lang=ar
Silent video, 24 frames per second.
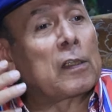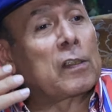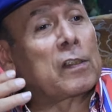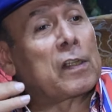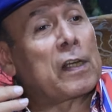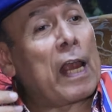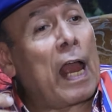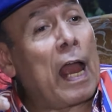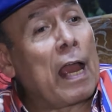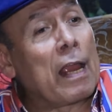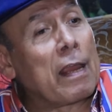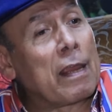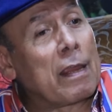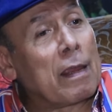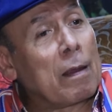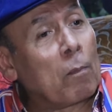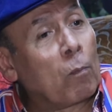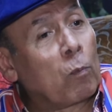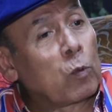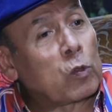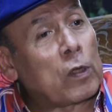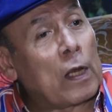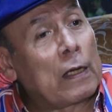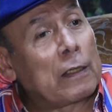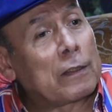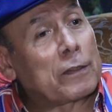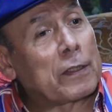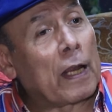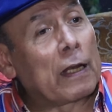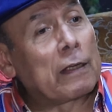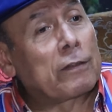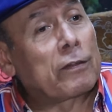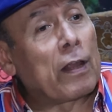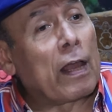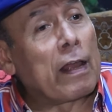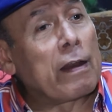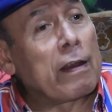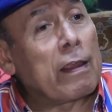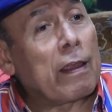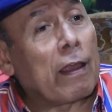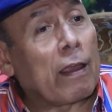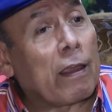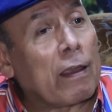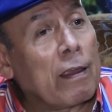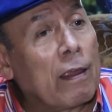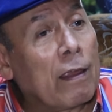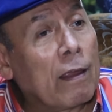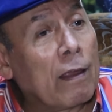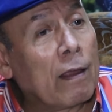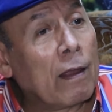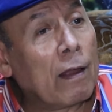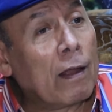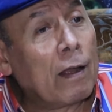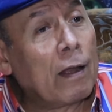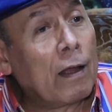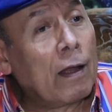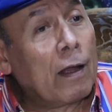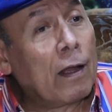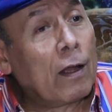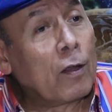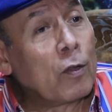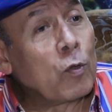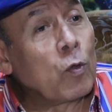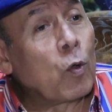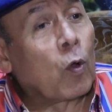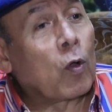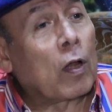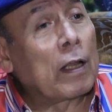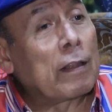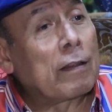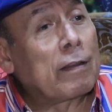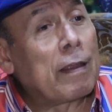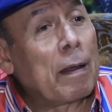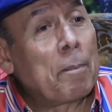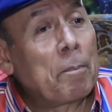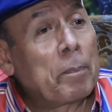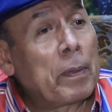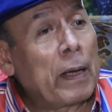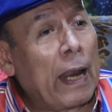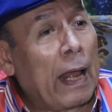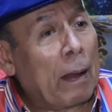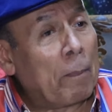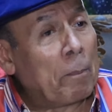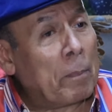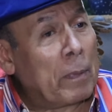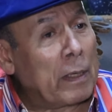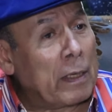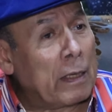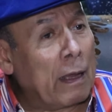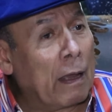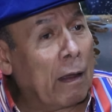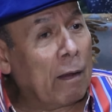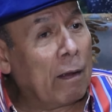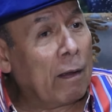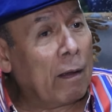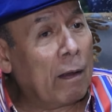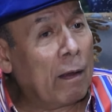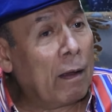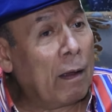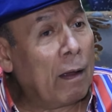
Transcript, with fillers: ازاي مسلسل تاريخي يقدم بالعاميه